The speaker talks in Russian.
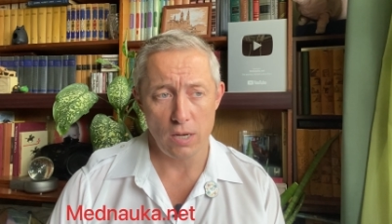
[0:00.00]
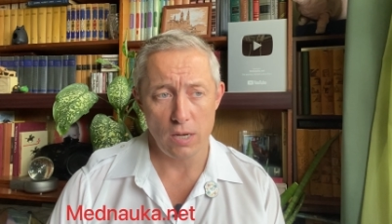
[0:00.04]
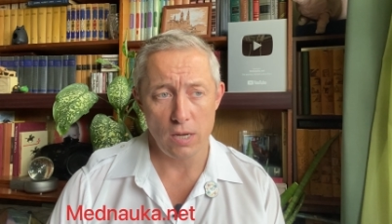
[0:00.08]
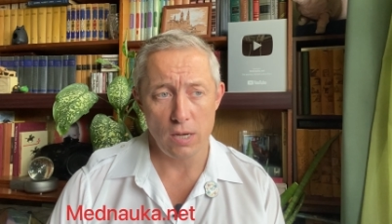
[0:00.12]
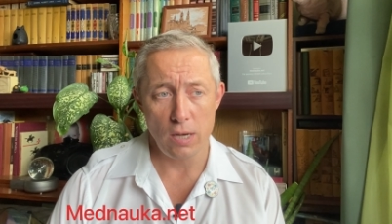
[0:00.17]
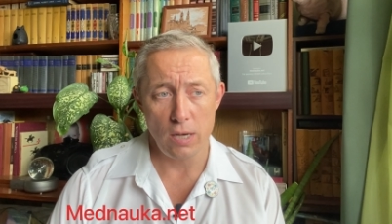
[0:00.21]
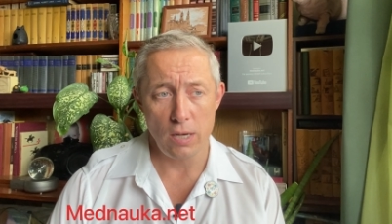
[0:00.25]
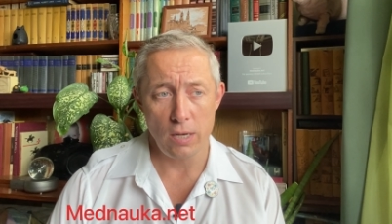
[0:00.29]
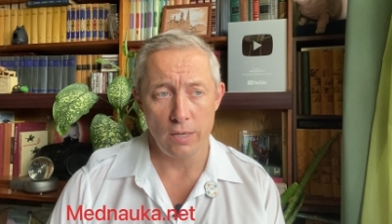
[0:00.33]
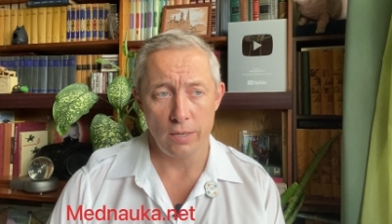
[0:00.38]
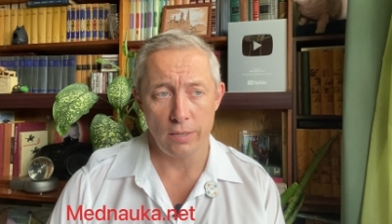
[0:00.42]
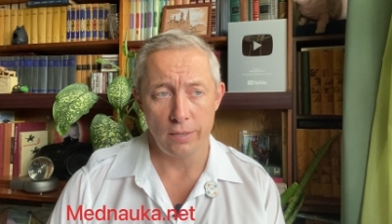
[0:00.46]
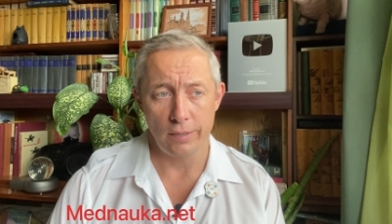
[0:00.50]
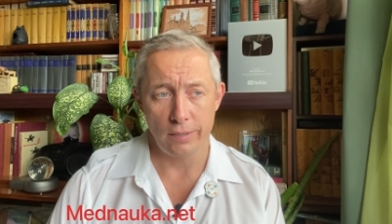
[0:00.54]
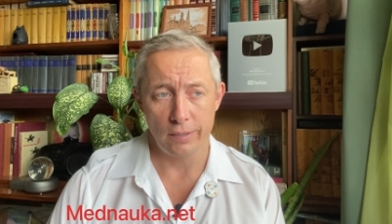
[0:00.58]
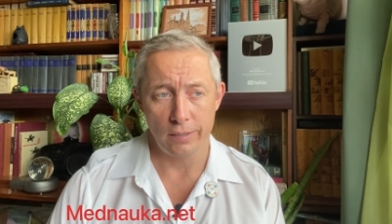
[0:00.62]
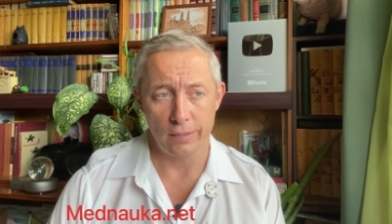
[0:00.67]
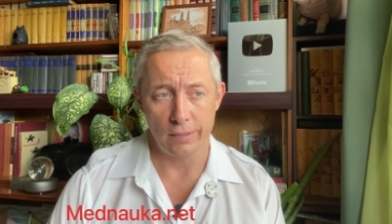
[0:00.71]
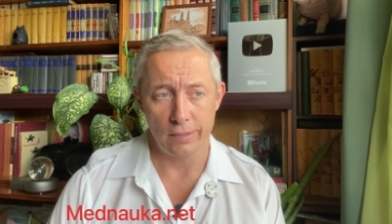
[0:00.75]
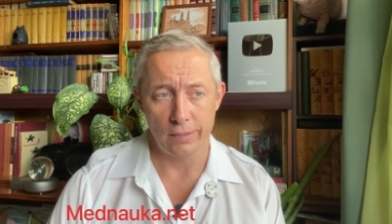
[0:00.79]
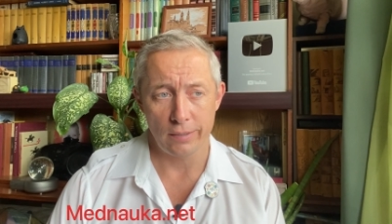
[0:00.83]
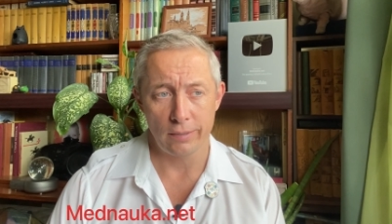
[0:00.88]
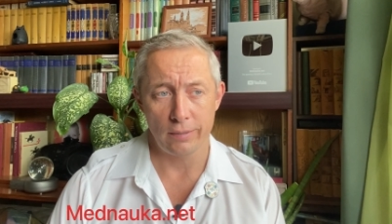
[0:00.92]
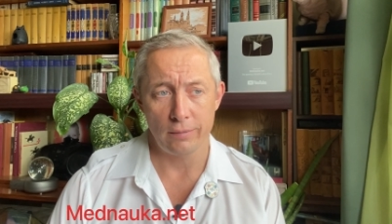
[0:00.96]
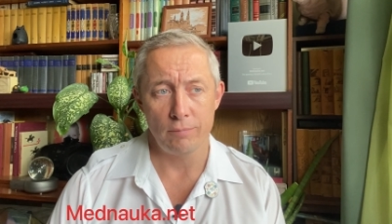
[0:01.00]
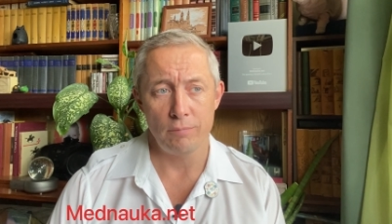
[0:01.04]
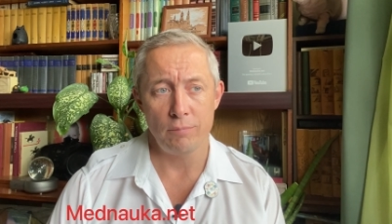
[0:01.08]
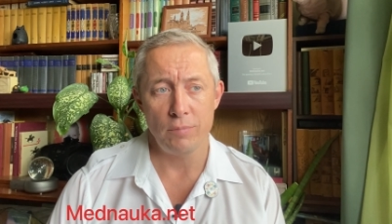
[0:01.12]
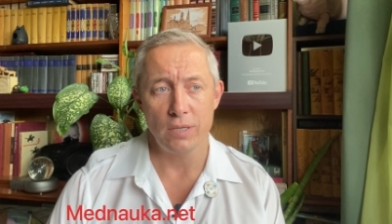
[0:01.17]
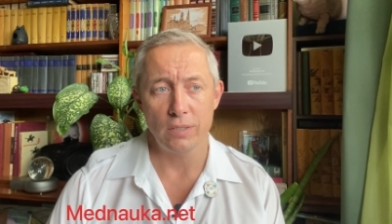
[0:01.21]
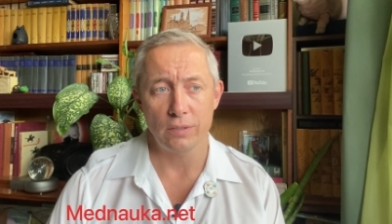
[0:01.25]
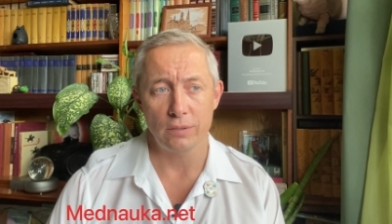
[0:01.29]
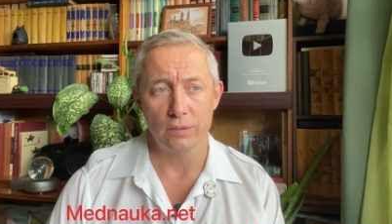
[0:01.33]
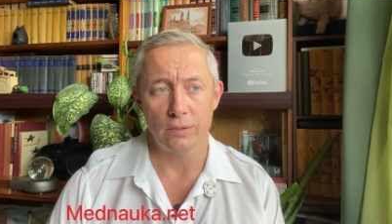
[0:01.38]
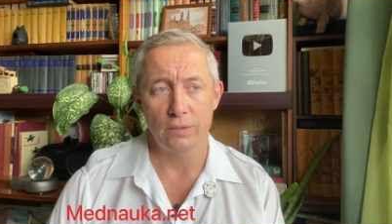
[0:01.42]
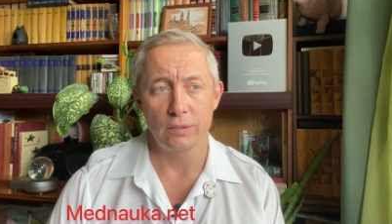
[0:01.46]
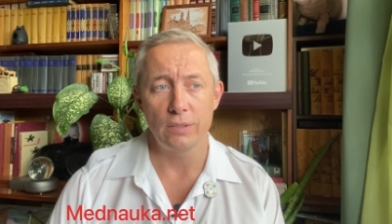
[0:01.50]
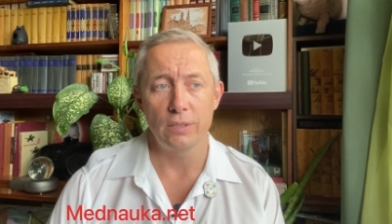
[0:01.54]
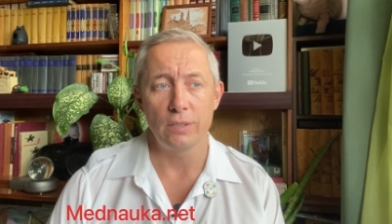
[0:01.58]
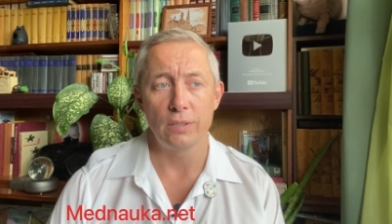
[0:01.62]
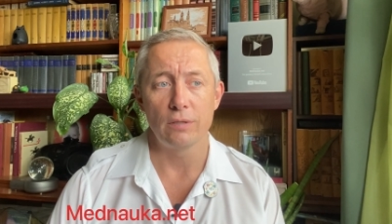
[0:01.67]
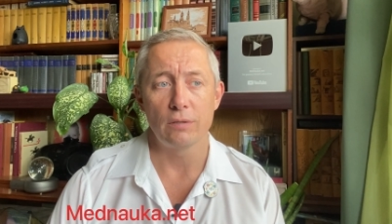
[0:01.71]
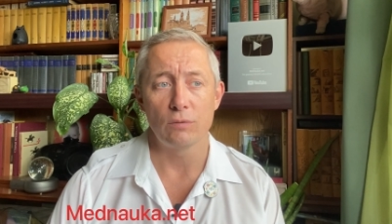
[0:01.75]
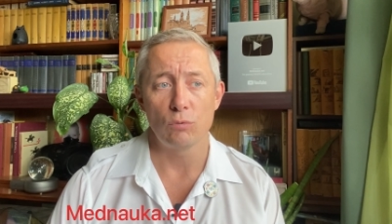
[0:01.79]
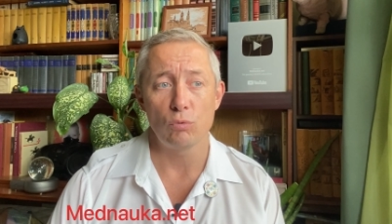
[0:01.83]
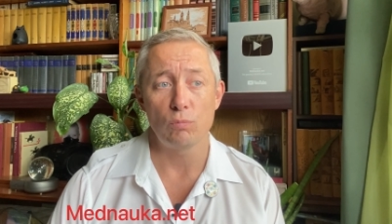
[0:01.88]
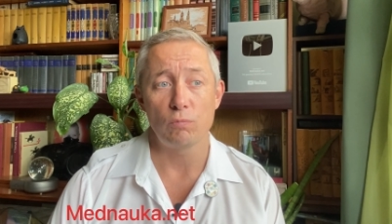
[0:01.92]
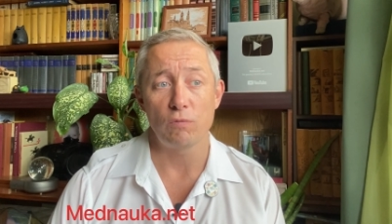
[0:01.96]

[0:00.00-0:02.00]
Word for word: и а, методы ну,